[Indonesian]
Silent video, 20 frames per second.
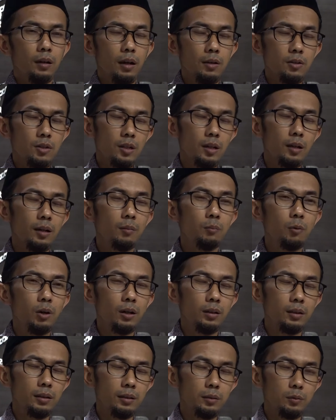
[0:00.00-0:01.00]

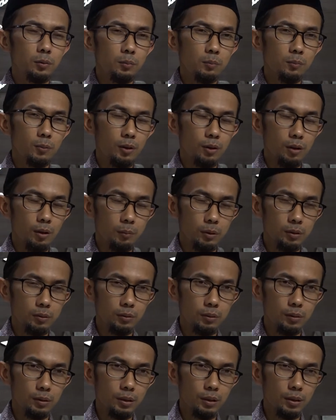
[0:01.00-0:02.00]
Assalamualaikum
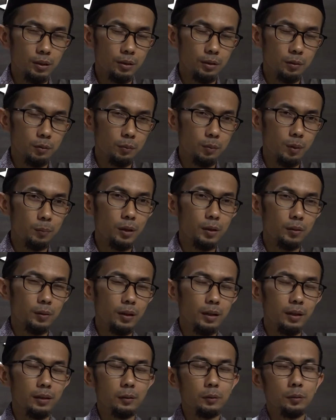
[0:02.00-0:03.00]
warahmatullahi
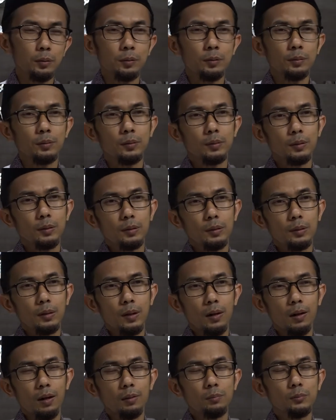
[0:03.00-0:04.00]
wabarakatuh
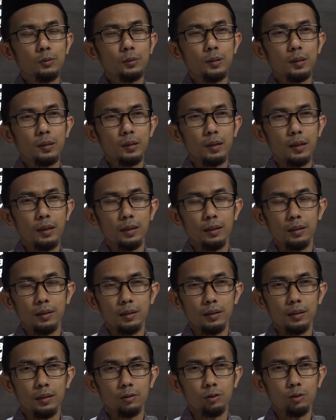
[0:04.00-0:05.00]
Alhamdulillah
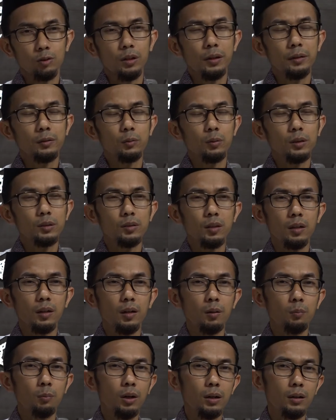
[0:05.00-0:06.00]
Assalatu
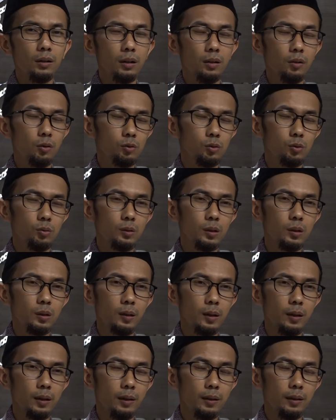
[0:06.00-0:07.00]
wassalamu ala
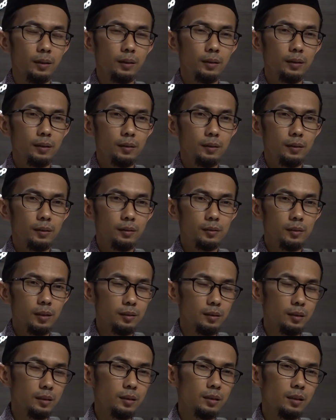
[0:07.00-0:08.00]
rasulillah
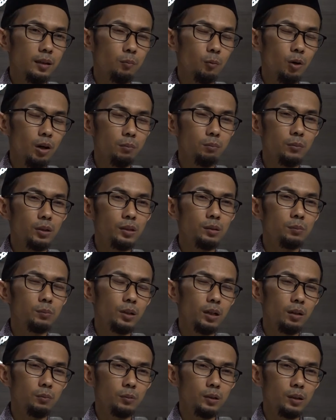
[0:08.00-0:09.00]
Sayyidina Muhammad ibn
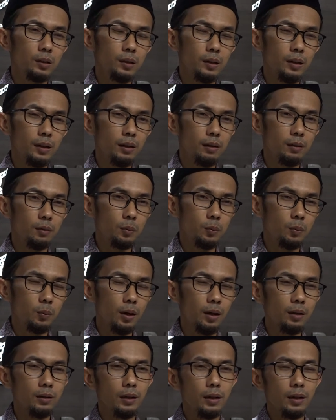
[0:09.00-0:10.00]
Abdullah
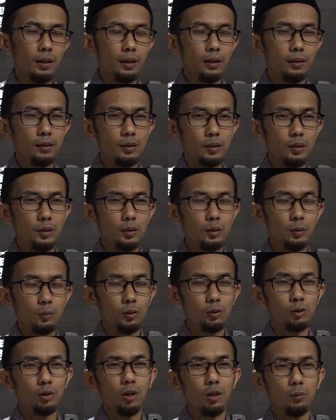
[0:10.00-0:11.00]
Wa ala alihi wa
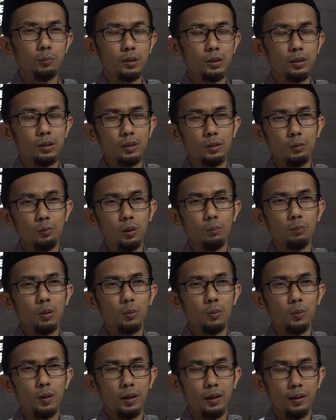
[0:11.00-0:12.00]
sahbihi wa
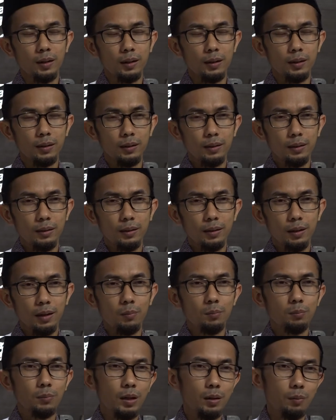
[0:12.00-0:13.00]
mawala
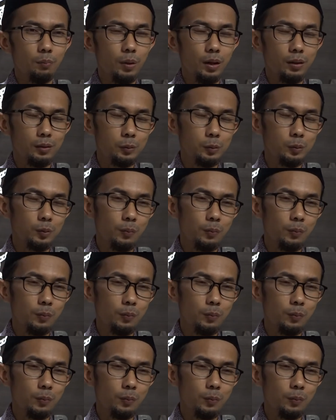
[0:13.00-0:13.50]
Amma ba'du